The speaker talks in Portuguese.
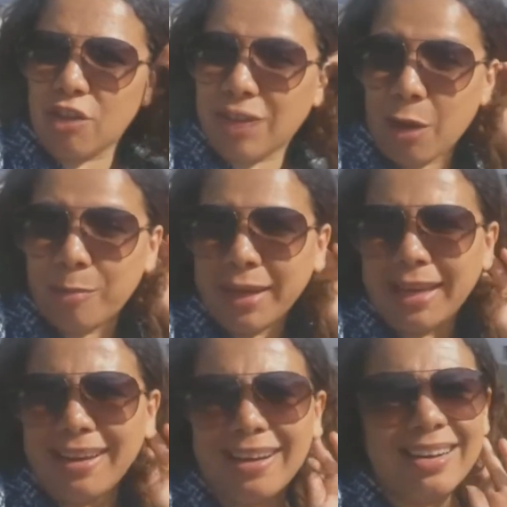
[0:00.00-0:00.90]
delas ficaram
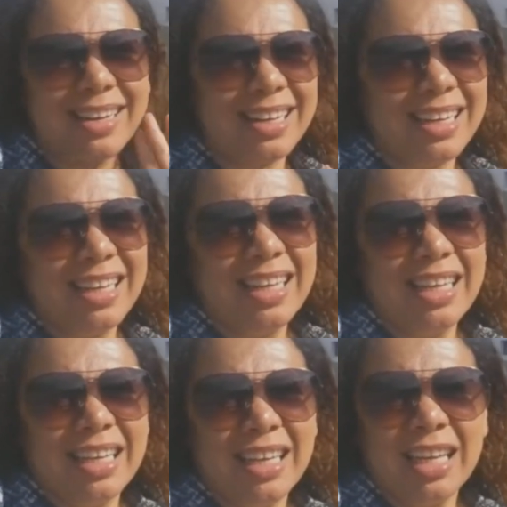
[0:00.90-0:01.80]
pequenas.
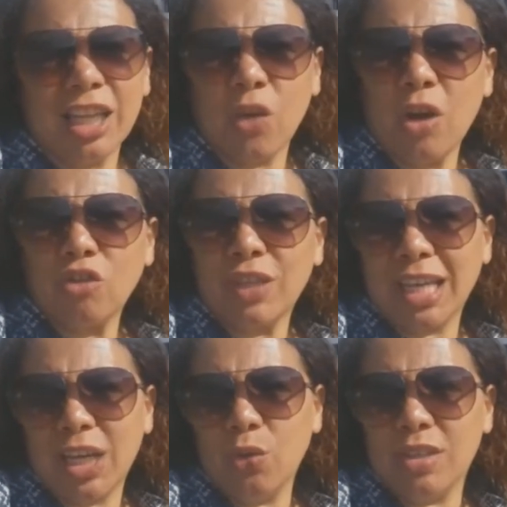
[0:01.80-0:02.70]
Então acho que vou
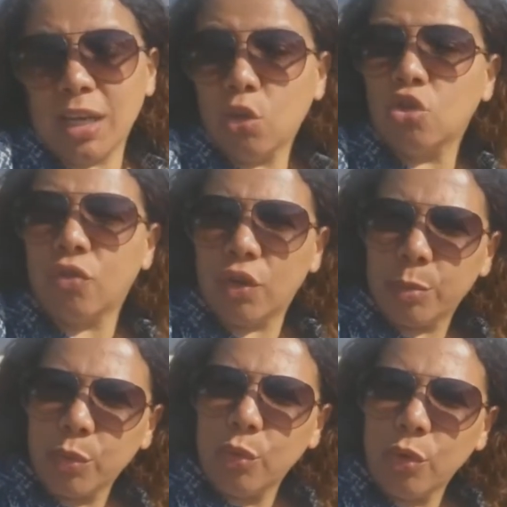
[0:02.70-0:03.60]
ter que ir no centro de
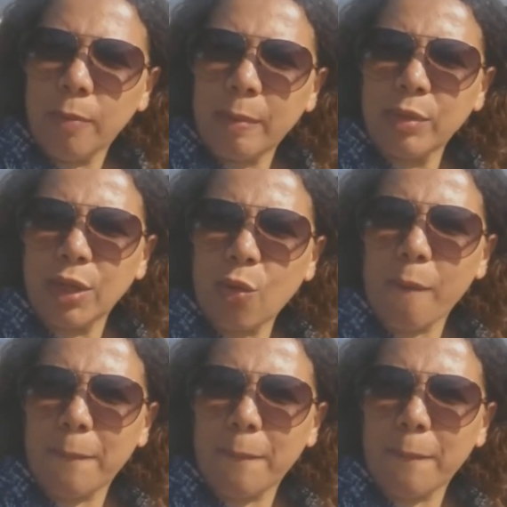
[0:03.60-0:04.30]
Friburgo para poder